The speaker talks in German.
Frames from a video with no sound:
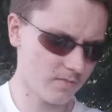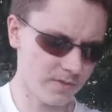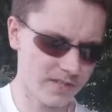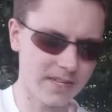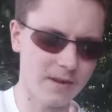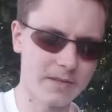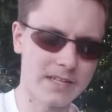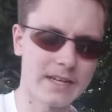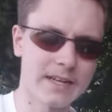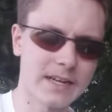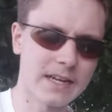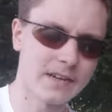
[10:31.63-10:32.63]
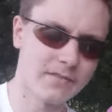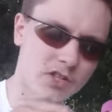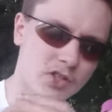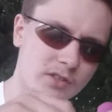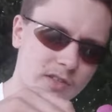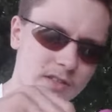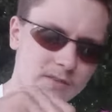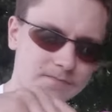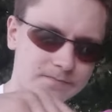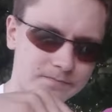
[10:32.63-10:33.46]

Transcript: Ein bisschen habe ich leider gerade verschüttet.